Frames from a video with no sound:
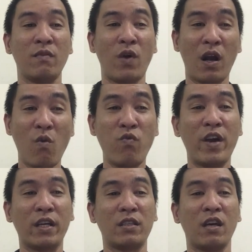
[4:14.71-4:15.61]
phần công
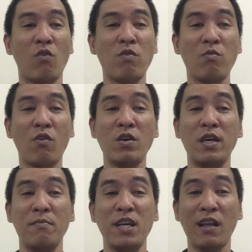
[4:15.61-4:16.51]
việc thì cũng không có
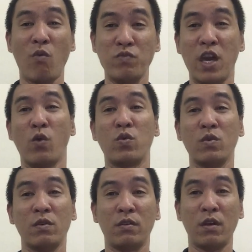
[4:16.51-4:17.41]
gì biến động nhiều,
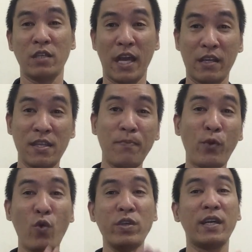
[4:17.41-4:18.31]
nó sẽ tiếp
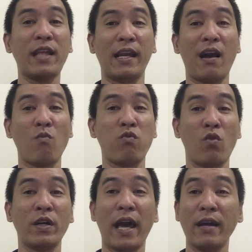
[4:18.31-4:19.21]
nối những cái thành công
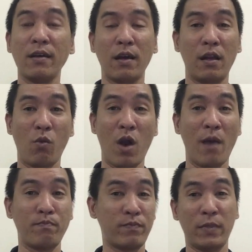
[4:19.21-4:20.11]
của cái tháng à, lục
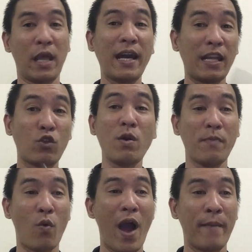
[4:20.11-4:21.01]
hợp, tháng Canh Tuất
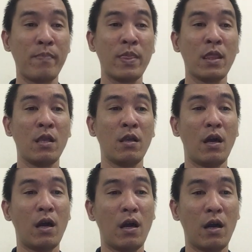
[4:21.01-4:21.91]
mà qua.
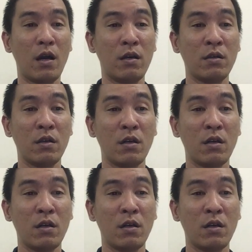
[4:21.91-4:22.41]
À,